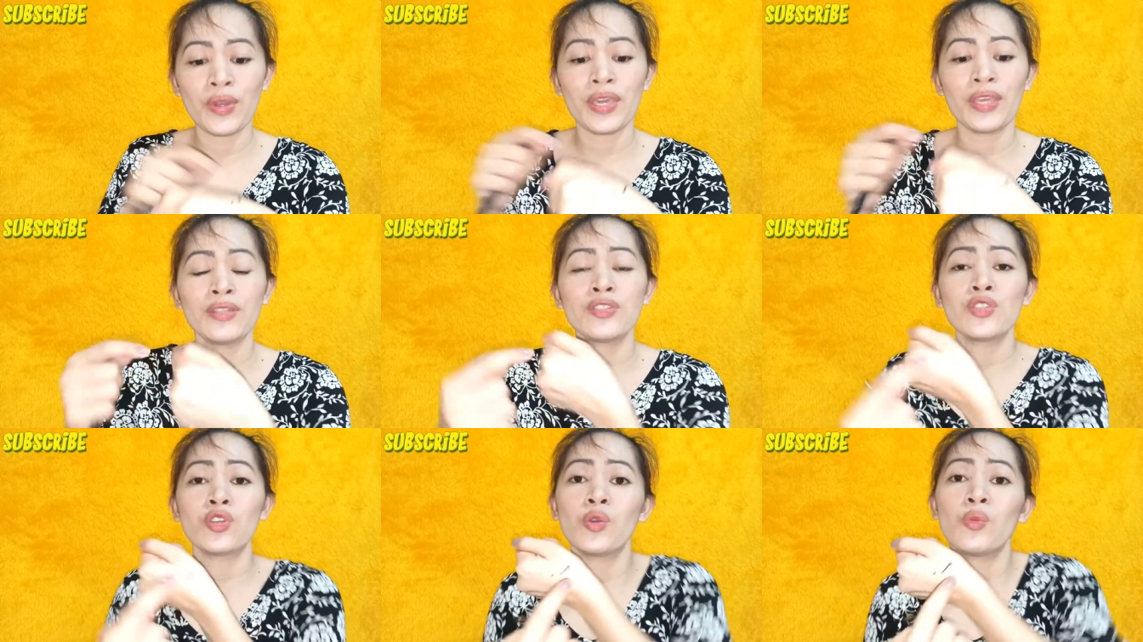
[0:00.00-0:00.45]

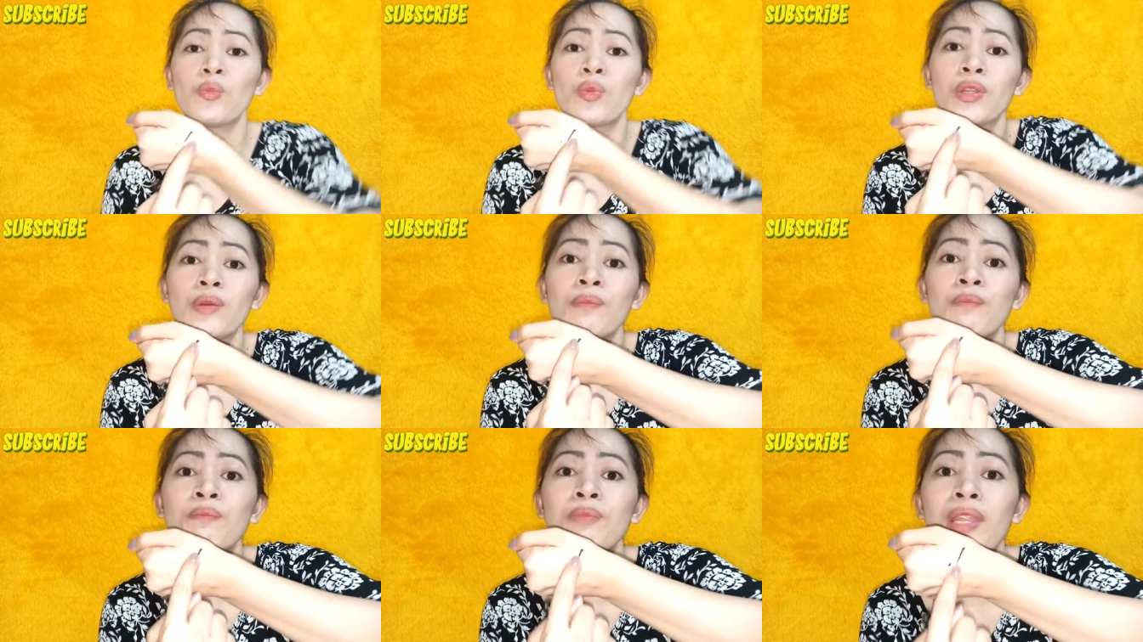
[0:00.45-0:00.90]
and
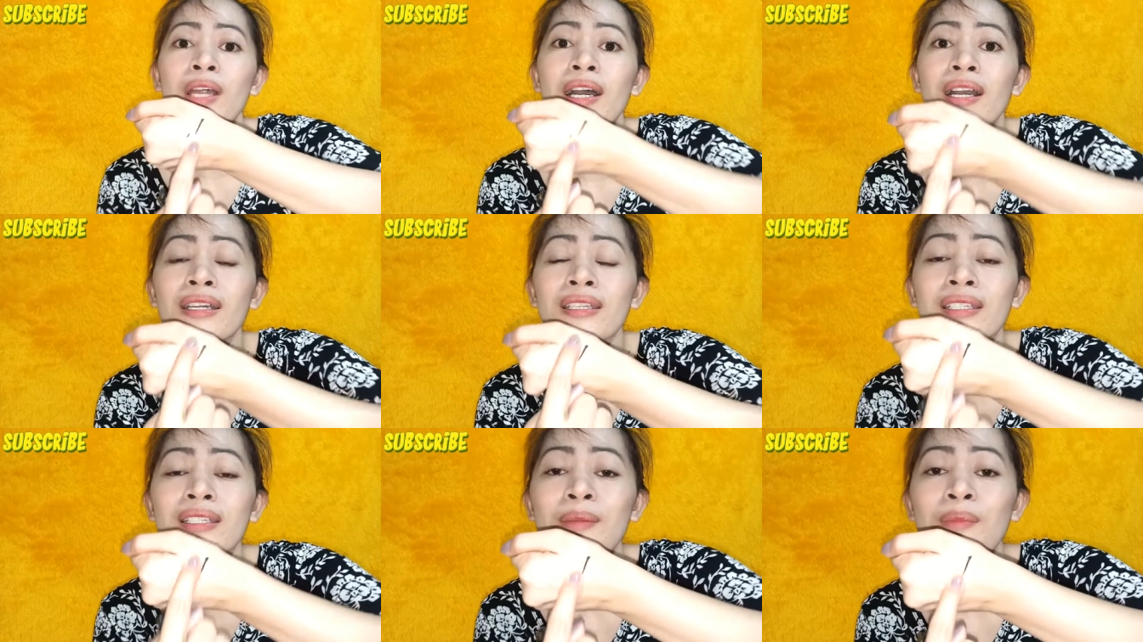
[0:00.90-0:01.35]
sobrang
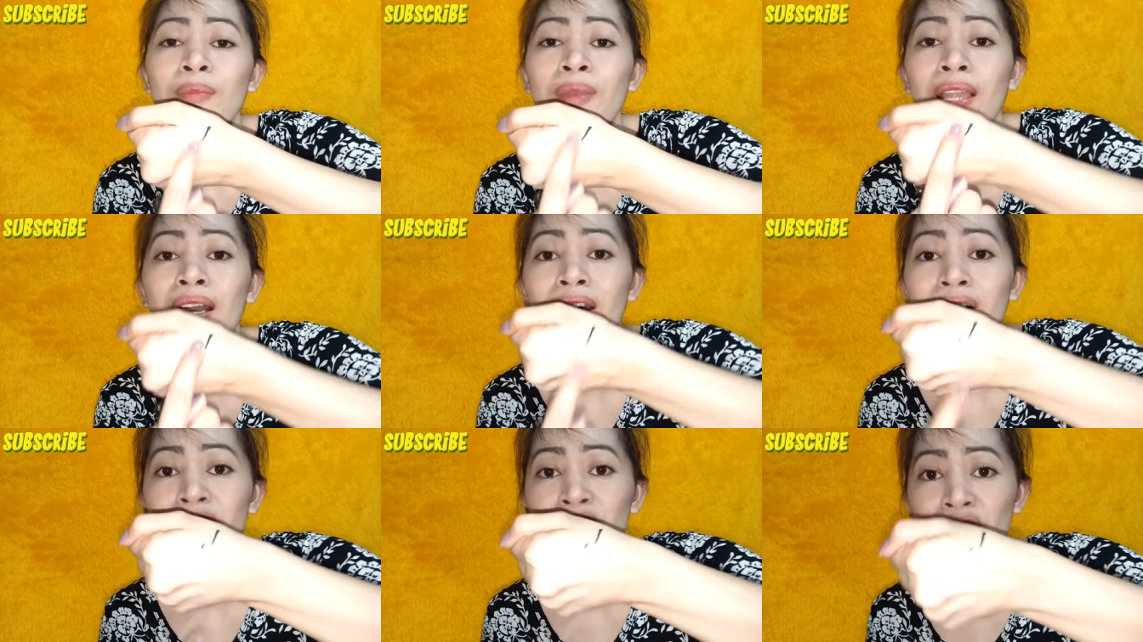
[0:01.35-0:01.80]
black na
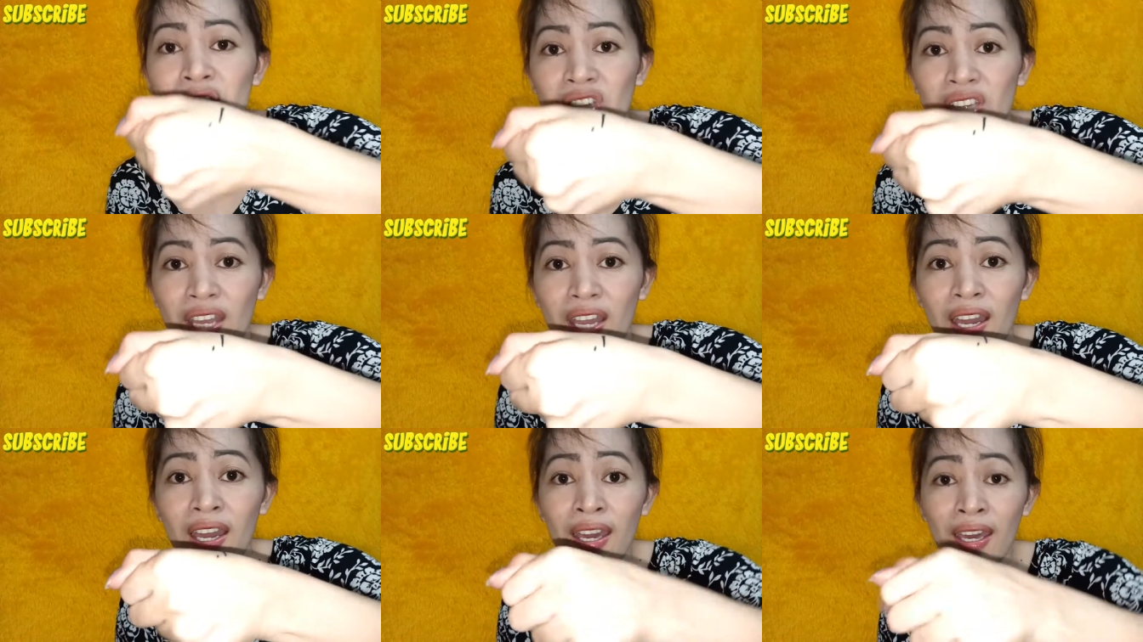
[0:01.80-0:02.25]
black
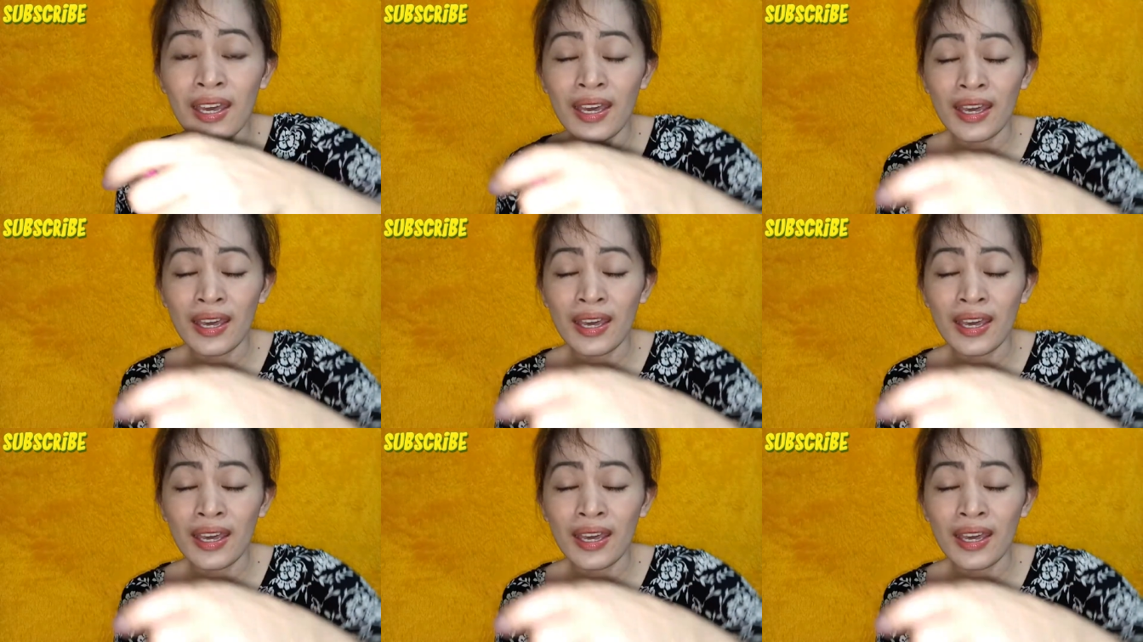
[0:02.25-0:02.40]
siya